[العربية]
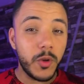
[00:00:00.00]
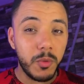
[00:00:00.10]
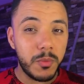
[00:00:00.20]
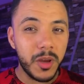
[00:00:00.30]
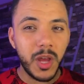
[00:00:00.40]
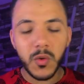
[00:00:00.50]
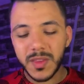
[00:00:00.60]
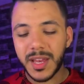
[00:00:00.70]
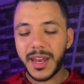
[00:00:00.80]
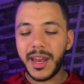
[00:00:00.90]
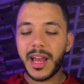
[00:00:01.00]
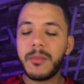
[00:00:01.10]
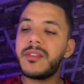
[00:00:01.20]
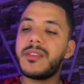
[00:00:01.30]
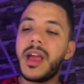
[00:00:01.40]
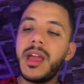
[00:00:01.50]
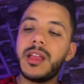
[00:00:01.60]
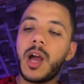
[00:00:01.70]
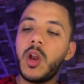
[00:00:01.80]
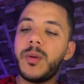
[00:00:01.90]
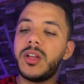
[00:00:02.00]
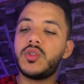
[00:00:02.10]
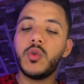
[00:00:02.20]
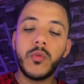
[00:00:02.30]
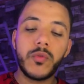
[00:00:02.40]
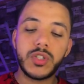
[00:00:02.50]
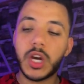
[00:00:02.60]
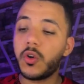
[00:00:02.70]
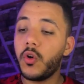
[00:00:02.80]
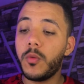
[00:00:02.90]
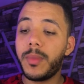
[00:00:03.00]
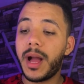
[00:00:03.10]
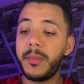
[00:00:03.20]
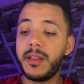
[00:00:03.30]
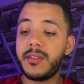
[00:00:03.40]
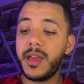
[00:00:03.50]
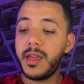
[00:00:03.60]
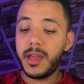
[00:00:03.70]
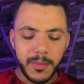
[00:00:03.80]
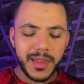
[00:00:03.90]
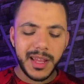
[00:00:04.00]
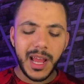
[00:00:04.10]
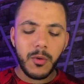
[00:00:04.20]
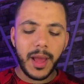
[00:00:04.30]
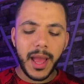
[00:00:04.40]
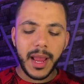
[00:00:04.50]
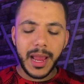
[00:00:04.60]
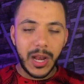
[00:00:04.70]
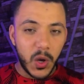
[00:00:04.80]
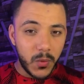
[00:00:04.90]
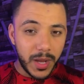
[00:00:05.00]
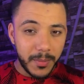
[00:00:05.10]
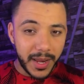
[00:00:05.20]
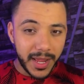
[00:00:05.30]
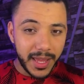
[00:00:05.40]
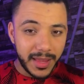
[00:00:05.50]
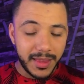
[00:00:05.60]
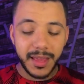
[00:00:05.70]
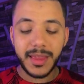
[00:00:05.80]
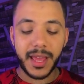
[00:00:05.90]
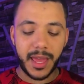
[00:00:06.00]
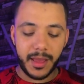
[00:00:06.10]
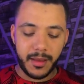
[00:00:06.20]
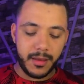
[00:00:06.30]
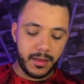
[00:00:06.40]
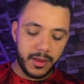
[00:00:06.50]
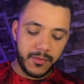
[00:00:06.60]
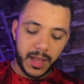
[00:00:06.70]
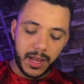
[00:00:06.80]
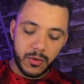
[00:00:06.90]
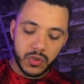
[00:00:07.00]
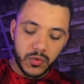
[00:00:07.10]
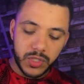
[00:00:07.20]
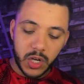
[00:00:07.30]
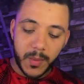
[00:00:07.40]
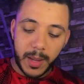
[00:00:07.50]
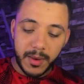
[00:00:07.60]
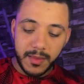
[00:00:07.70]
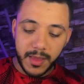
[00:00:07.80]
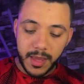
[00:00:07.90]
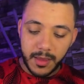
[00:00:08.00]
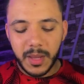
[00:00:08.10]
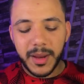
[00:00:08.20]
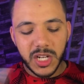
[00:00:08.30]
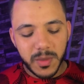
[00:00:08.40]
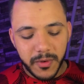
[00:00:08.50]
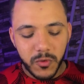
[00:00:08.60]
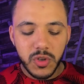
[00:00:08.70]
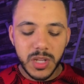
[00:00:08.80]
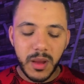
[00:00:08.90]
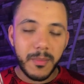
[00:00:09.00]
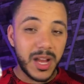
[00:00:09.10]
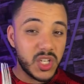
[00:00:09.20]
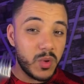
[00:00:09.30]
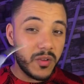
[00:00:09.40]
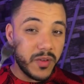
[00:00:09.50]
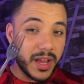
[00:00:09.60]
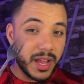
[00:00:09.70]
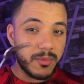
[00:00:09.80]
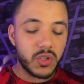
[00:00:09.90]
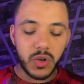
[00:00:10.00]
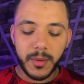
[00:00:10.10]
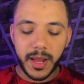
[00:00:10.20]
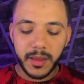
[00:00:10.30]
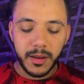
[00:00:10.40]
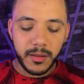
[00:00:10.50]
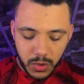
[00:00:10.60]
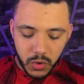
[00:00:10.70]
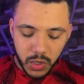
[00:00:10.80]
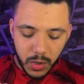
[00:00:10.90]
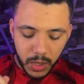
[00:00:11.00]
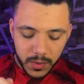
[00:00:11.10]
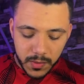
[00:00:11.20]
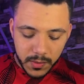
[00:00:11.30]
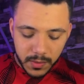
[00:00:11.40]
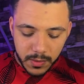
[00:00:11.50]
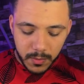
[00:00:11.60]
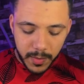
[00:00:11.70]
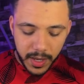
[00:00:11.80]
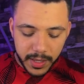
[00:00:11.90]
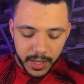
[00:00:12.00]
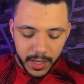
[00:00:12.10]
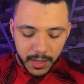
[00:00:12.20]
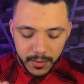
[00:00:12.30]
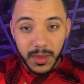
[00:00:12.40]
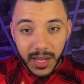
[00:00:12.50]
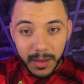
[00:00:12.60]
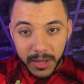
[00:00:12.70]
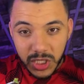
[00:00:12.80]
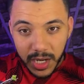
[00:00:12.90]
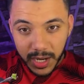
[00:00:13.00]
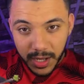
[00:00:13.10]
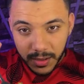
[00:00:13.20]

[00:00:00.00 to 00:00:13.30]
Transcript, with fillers: فيهم الميه واستنينا خمس دقايق تعالوا بقى نشوف شكلهم بقى عامل ازاي نمسك كده اول حاجه اللي هو بنكهه الدجاج نفتح كده ونشوف شكله بقى عامل ازاي طبعا عشان ما فيهوش طبعا معاه فجبنا شوكه من عندنا الخضروات بانت اهي دي كده بقت شكلها